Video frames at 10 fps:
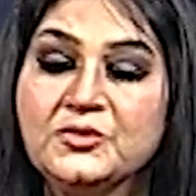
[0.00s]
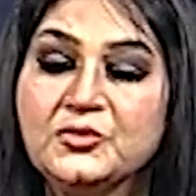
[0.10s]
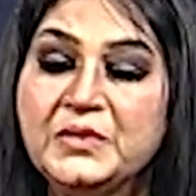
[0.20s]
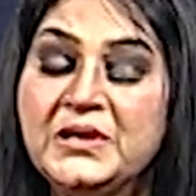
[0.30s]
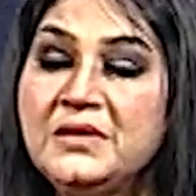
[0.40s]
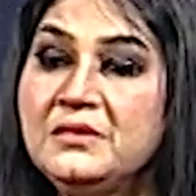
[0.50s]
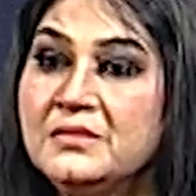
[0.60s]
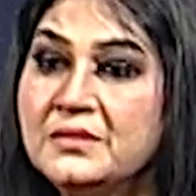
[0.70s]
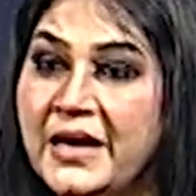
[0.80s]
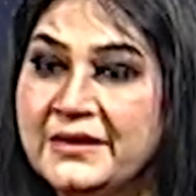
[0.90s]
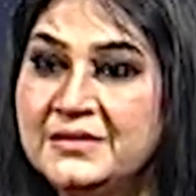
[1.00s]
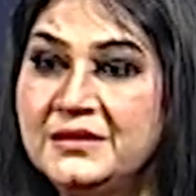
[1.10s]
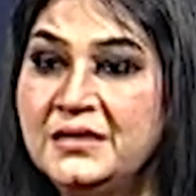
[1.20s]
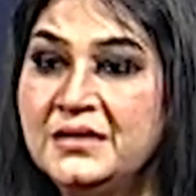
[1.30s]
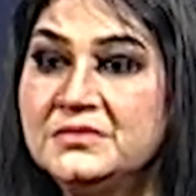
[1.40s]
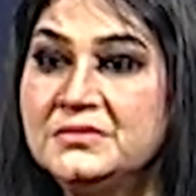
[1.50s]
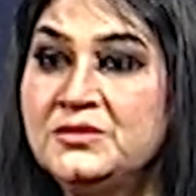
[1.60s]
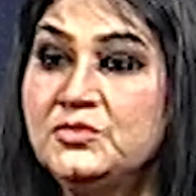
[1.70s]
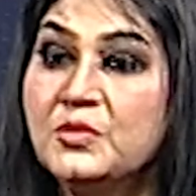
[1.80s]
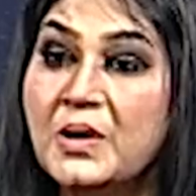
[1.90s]
তুমি গাইতে গিয়ে যদি
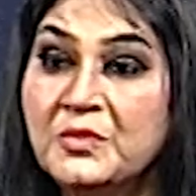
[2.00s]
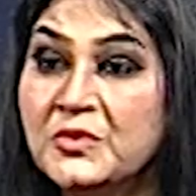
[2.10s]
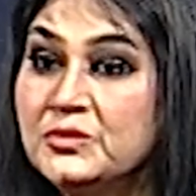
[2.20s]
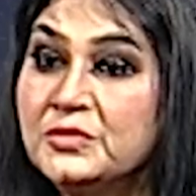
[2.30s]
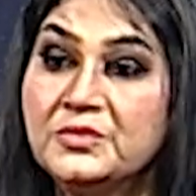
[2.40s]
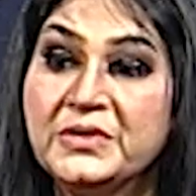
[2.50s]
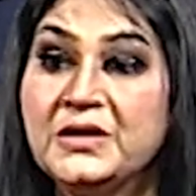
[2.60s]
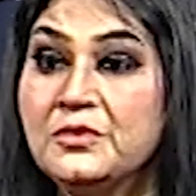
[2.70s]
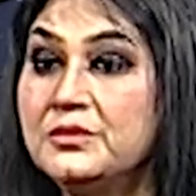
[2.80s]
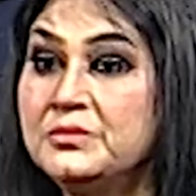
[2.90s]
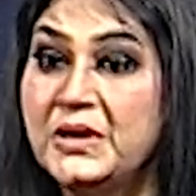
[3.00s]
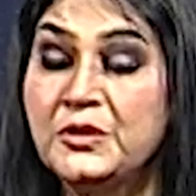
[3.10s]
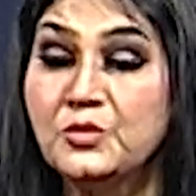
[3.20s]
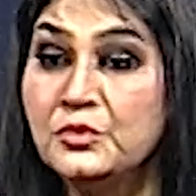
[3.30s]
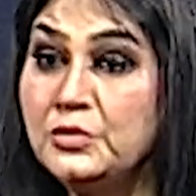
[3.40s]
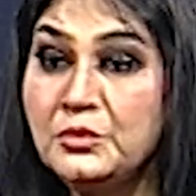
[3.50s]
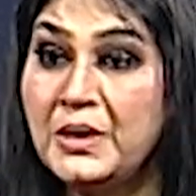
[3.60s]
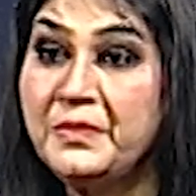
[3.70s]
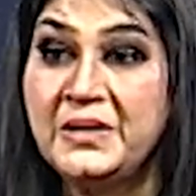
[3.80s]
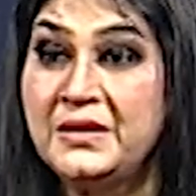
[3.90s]
তোমার মতো করে মানে
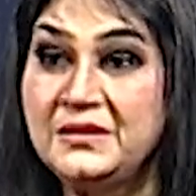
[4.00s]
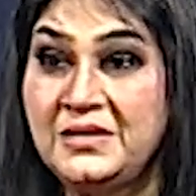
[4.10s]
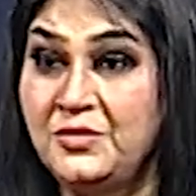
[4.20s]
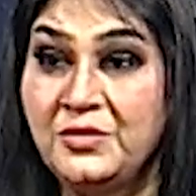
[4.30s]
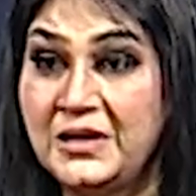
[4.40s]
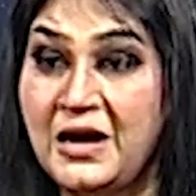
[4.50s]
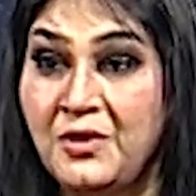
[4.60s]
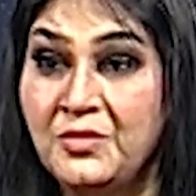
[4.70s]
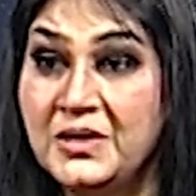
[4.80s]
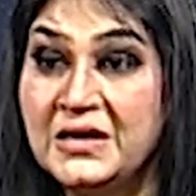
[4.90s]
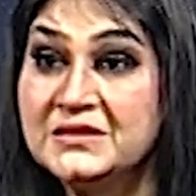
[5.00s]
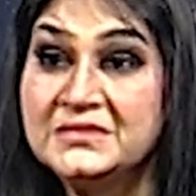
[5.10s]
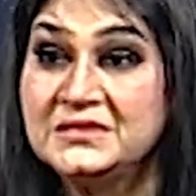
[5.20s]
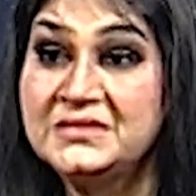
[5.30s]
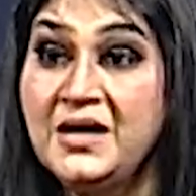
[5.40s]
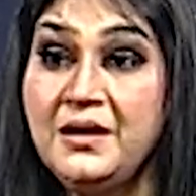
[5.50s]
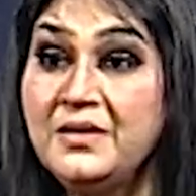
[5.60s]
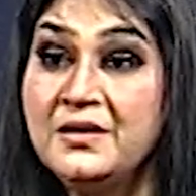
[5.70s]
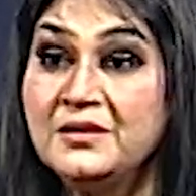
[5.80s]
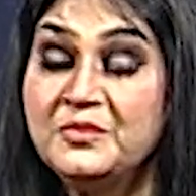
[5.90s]
অন্যভাবে ইয়ে করে গাও যেটা
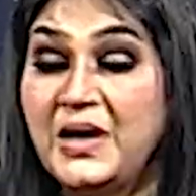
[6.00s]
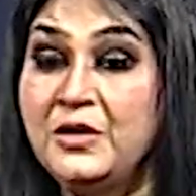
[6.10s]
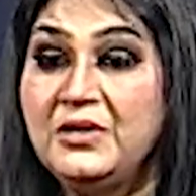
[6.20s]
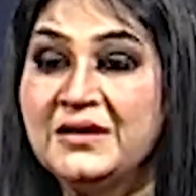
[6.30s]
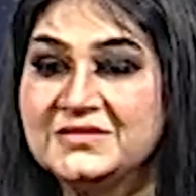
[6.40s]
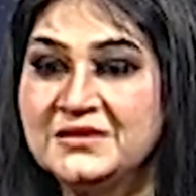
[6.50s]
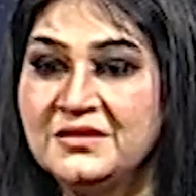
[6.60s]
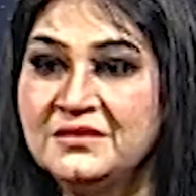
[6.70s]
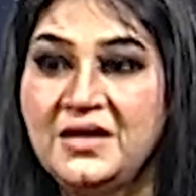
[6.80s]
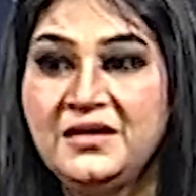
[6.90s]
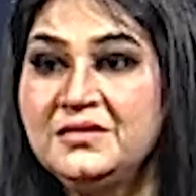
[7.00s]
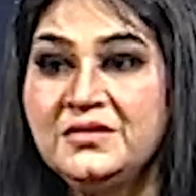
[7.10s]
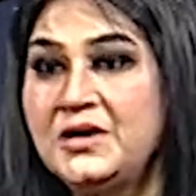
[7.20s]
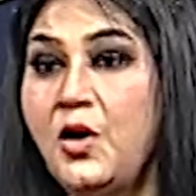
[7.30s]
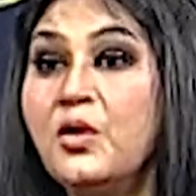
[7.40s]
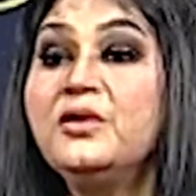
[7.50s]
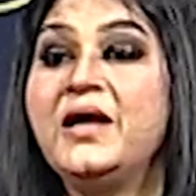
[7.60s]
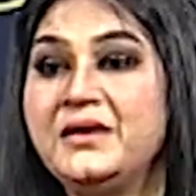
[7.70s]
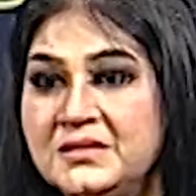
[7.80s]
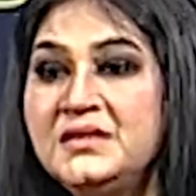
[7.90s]
ভালো লাগছে না তাহলে তো এটা
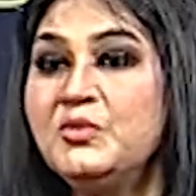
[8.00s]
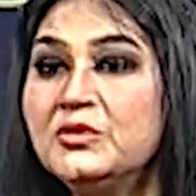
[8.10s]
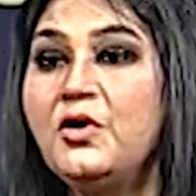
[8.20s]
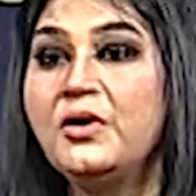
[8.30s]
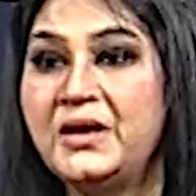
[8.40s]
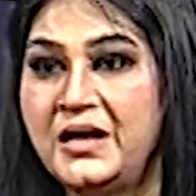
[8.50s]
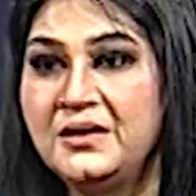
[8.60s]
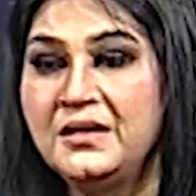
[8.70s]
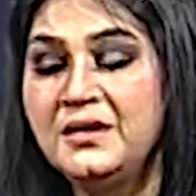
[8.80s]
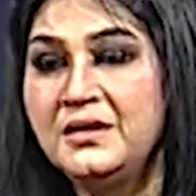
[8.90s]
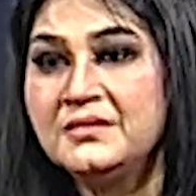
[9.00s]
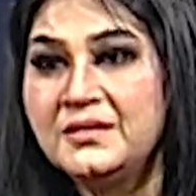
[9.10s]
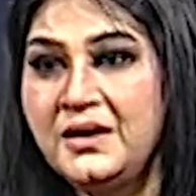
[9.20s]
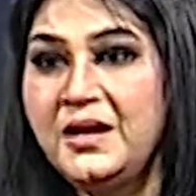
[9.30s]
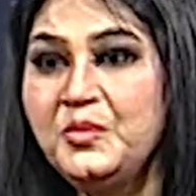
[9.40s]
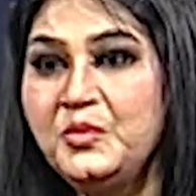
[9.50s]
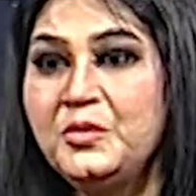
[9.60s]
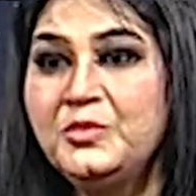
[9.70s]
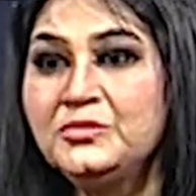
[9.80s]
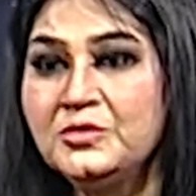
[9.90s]
অন্যায় রীতিমতো অন্যায় তাহলে আমি
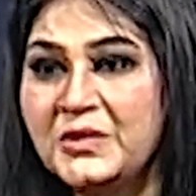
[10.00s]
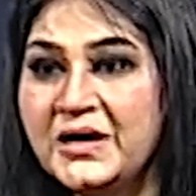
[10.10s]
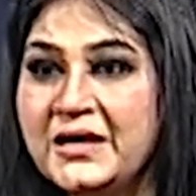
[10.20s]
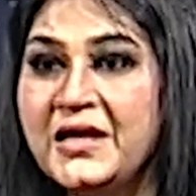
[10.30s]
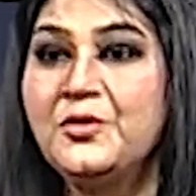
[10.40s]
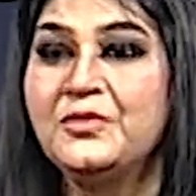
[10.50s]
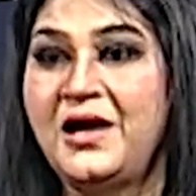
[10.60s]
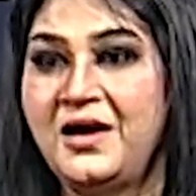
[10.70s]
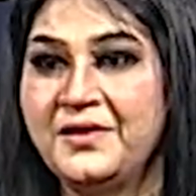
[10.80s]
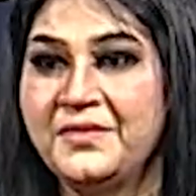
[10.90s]
বলবো তোমরা গেও না